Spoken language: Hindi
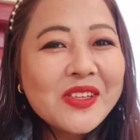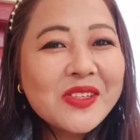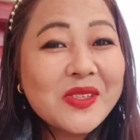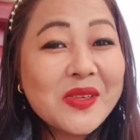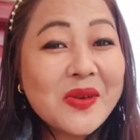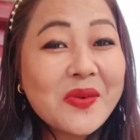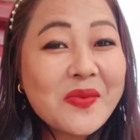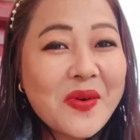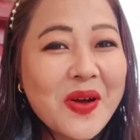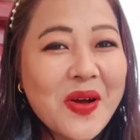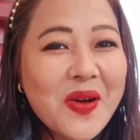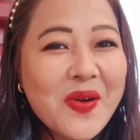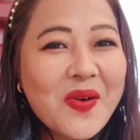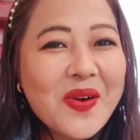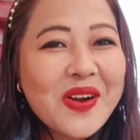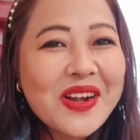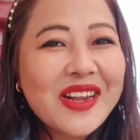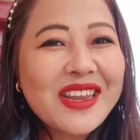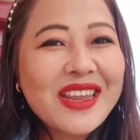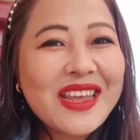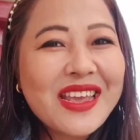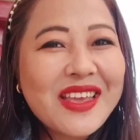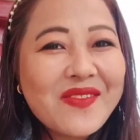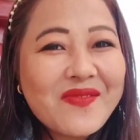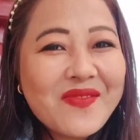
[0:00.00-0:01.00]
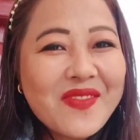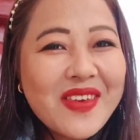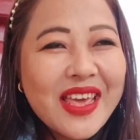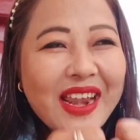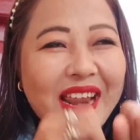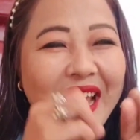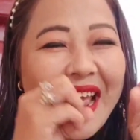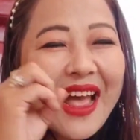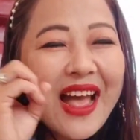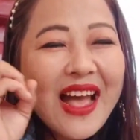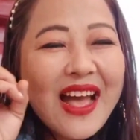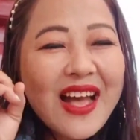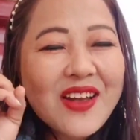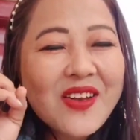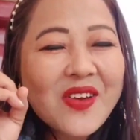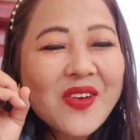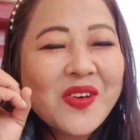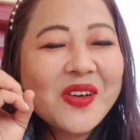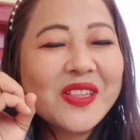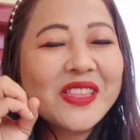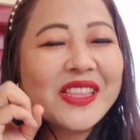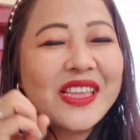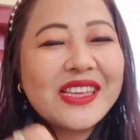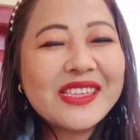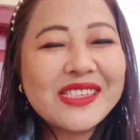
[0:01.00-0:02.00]
सुबह उठते ही मेरे आंख
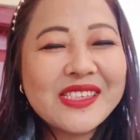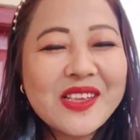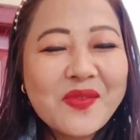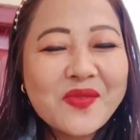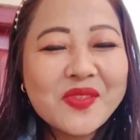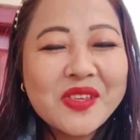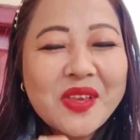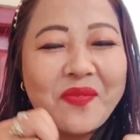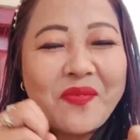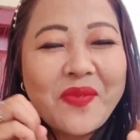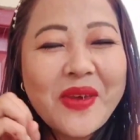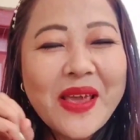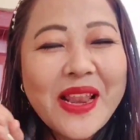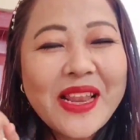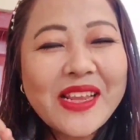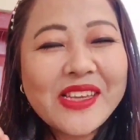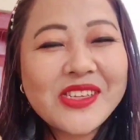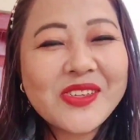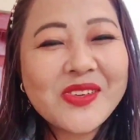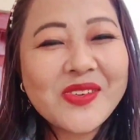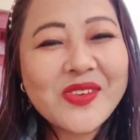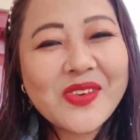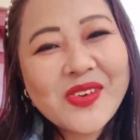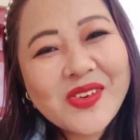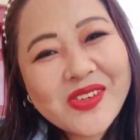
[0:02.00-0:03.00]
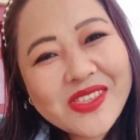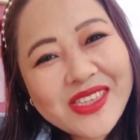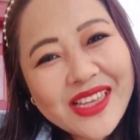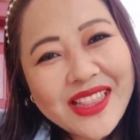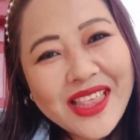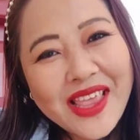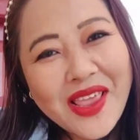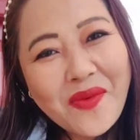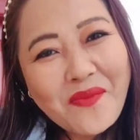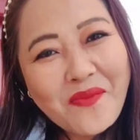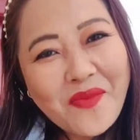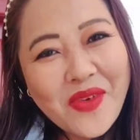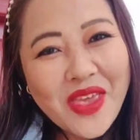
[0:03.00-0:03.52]
खुलते सबसे पहले शुरू हो जाता है